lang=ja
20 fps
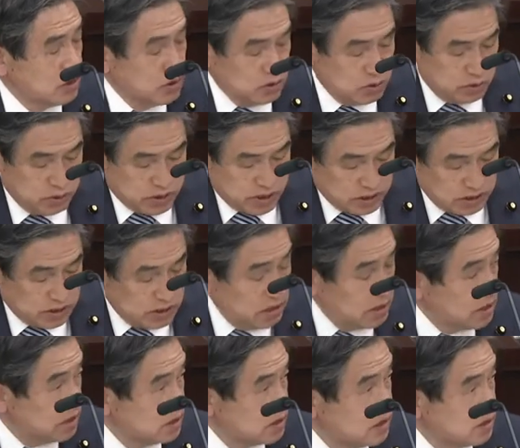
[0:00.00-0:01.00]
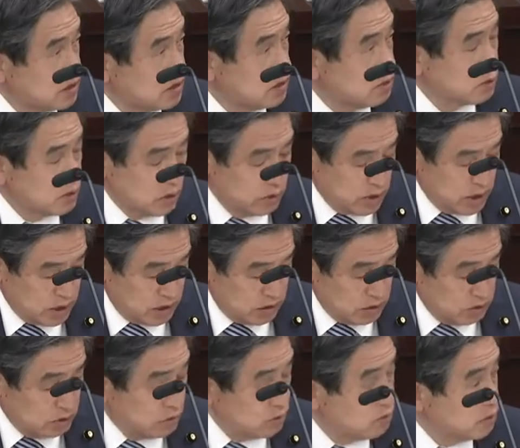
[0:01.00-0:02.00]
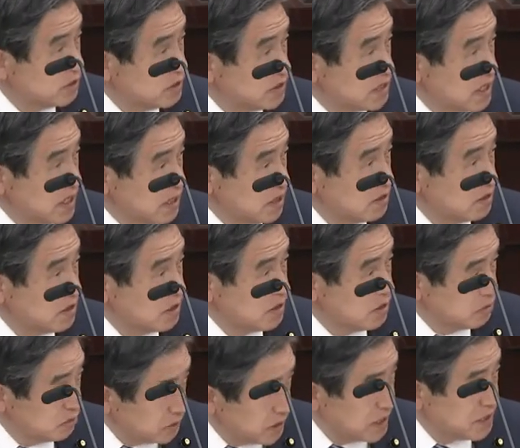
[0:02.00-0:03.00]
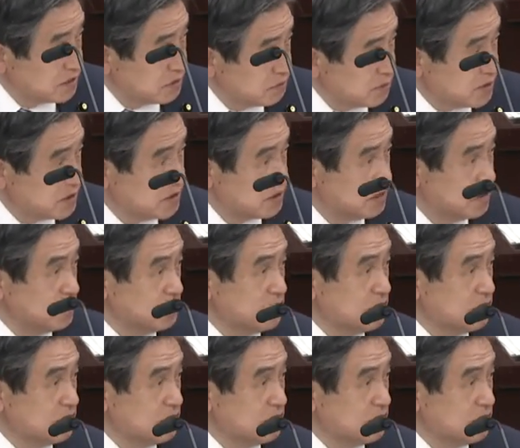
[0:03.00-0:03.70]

そういう観点から先生どんなお考えをお持ちかお願いします。